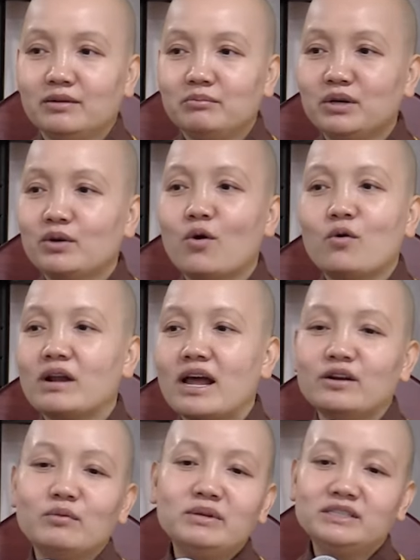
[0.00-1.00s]
Mình cột
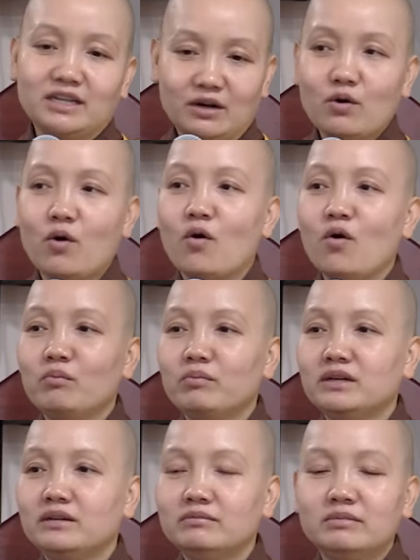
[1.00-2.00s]
lại rồi mình sẽ khổ.
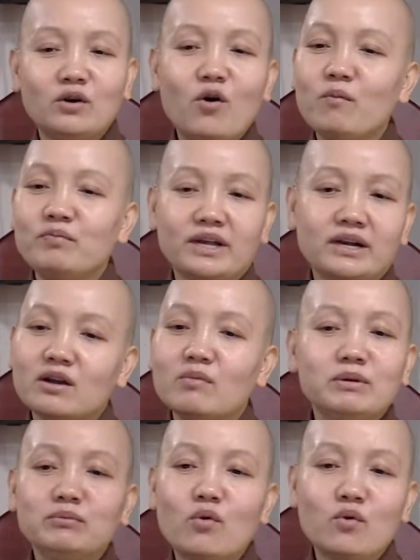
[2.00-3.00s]
Mình mình ôm những cái đó
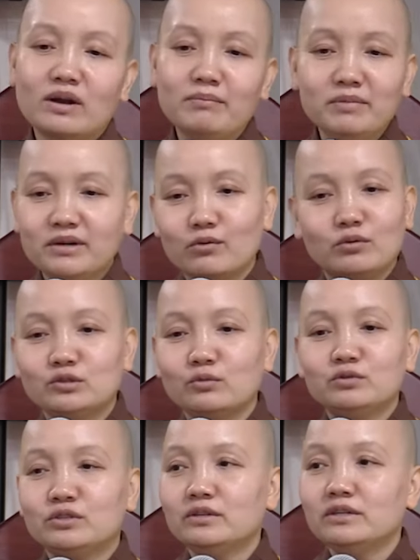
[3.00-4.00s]
mình buồn lắm, mình đâu có
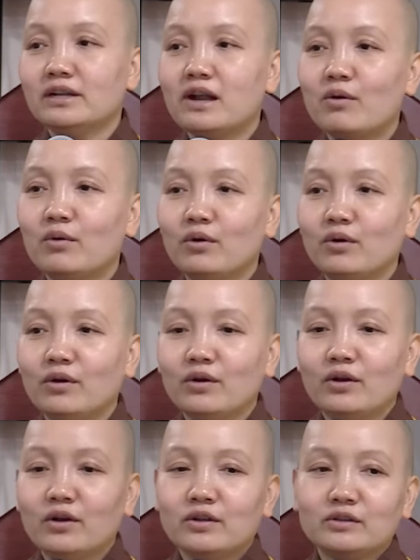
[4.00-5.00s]
sung sướng gì đâu.
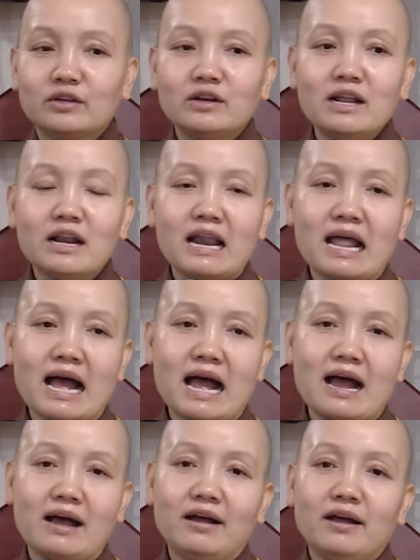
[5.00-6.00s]
Cho nên
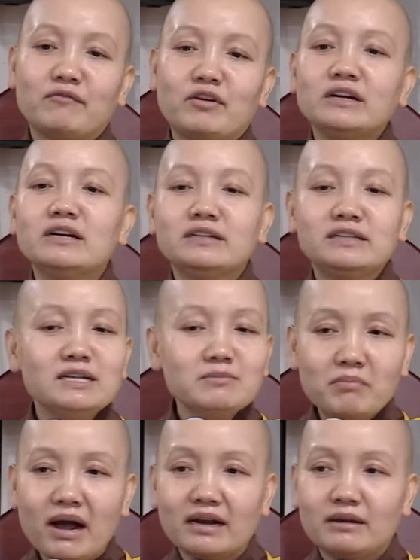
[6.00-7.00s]
là phải đừng
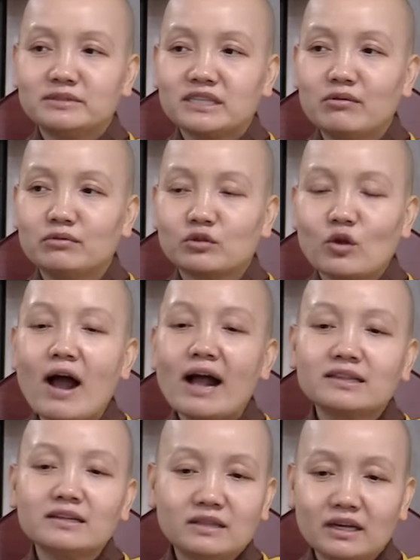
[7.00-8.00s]
dính mắc, làm sao thoát
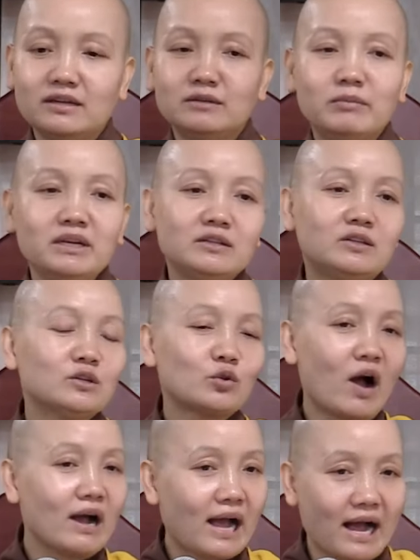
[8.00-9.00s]
từ từ. Mình chưa
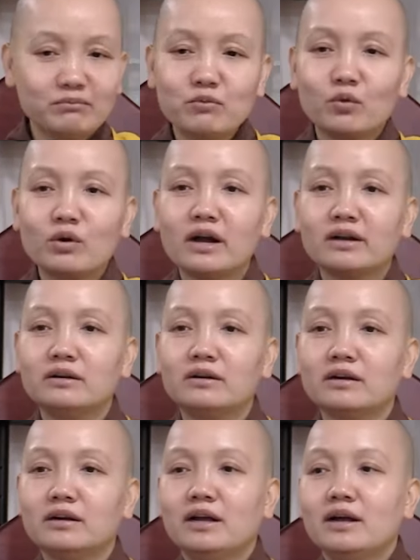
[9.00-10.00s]
thoát hẳn một lần
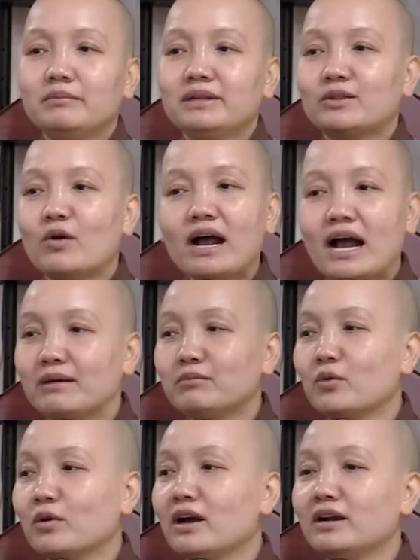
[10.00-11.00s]
được, mình thoát hẳn
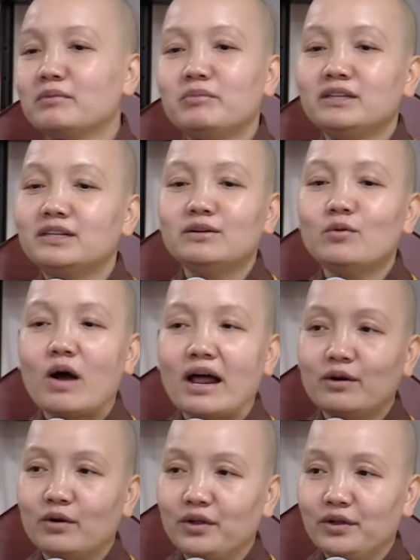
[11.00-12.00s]
một lần là mình chứng quả
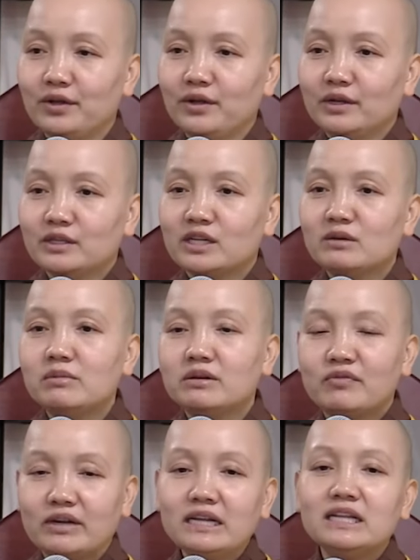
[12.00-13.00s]
rồi. Cho nên
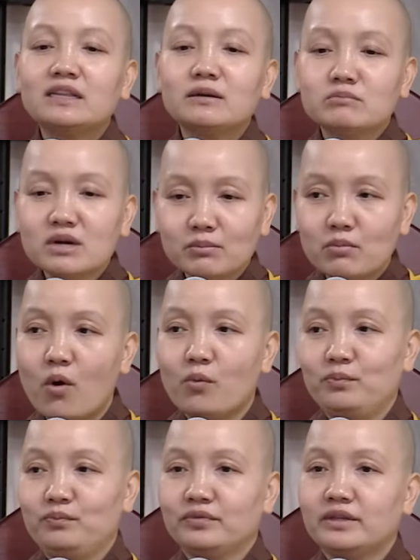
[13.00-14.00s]
mình phải đi từng bước một,
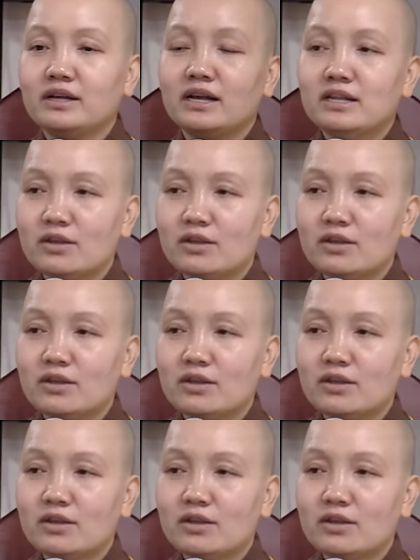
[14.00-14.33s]
từng cái